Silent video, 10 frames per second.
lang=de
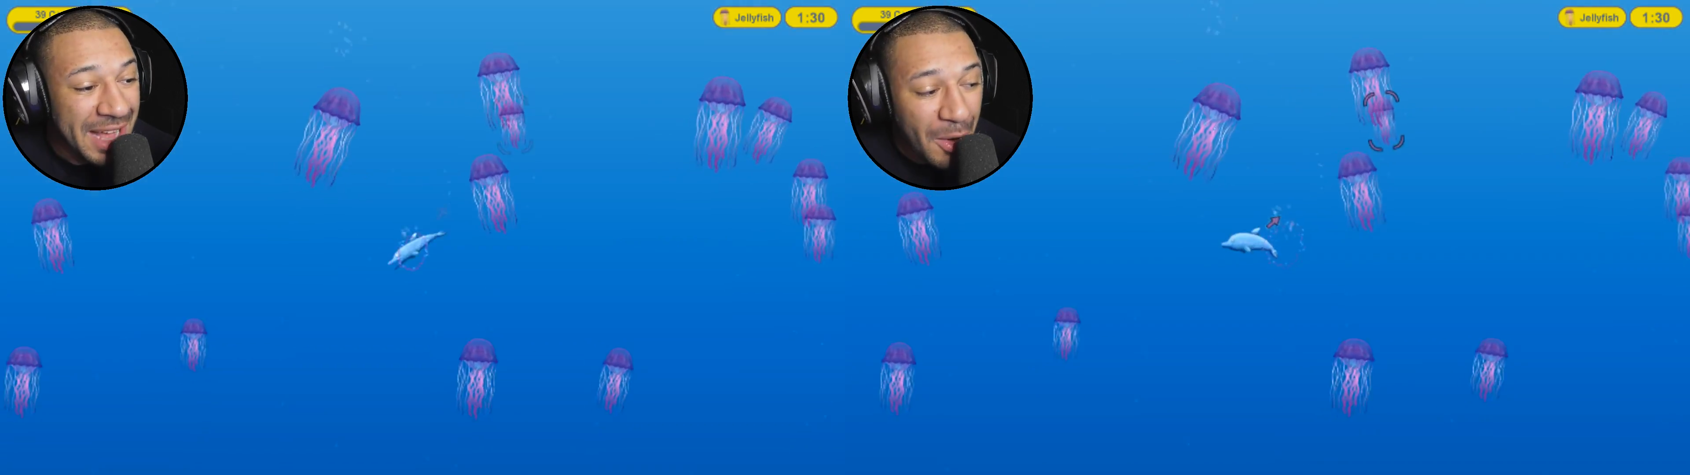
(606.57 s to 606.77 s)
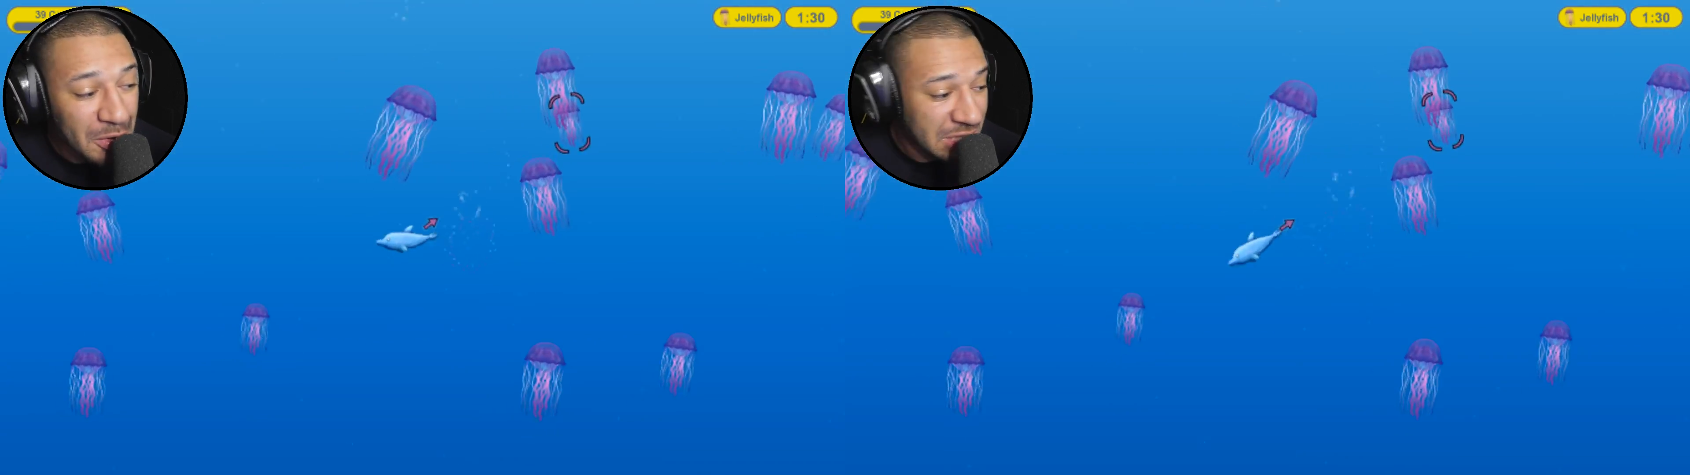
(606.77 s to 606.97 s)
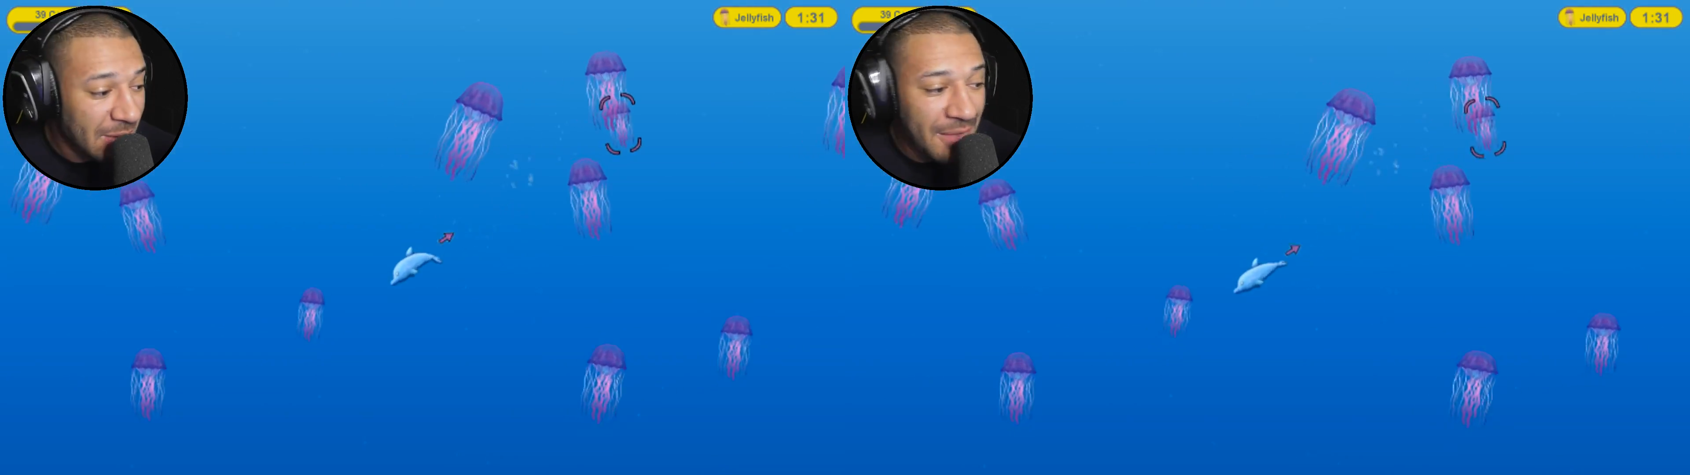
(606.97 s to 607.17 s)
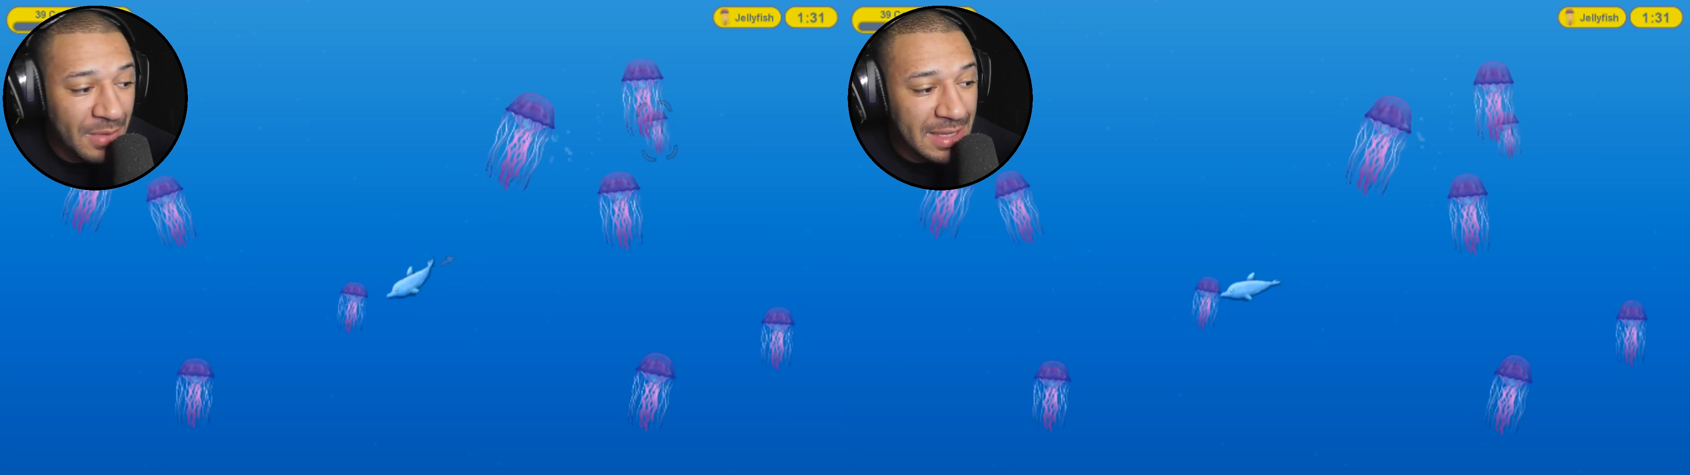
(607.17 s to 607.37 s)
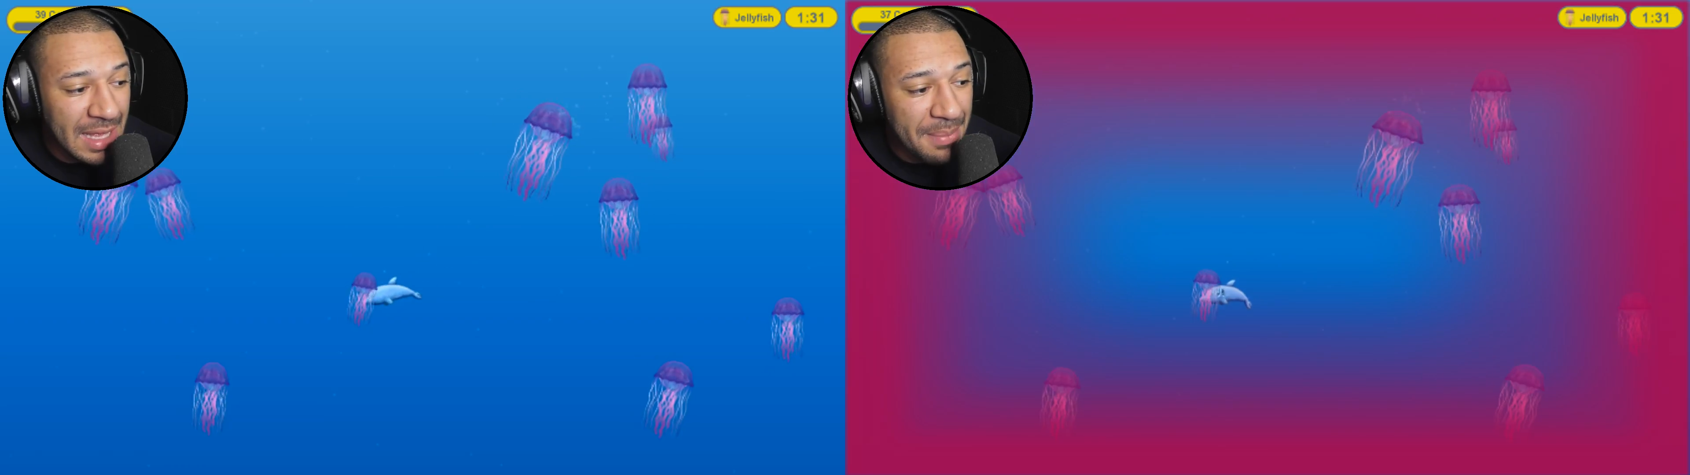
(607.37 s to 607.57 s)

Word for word: Die Auswahl wird